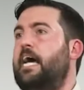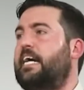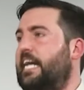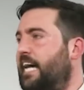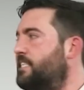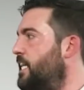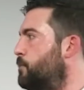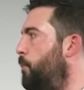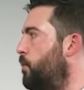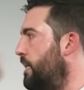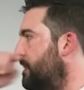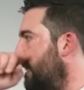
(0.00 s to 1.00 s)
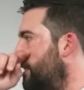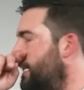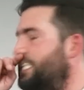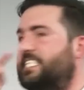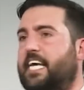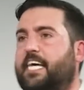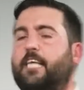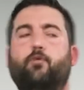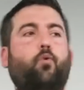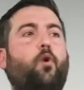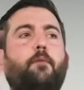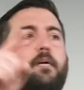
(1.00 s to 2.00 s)
Gracias porque entendiste que
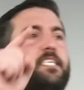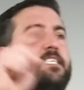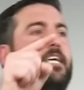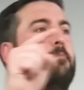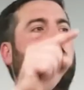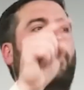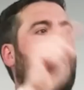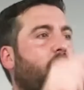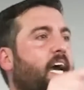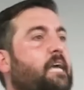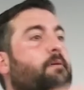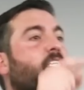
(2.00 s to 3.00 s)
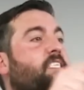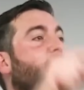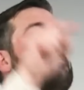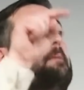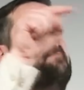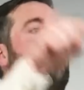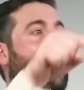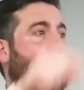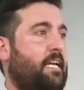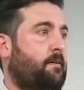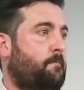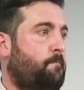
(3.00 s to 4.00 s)
tú no ibas a ser mi colega, ibas a ser mi
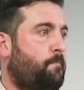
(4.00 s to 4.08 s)
padre.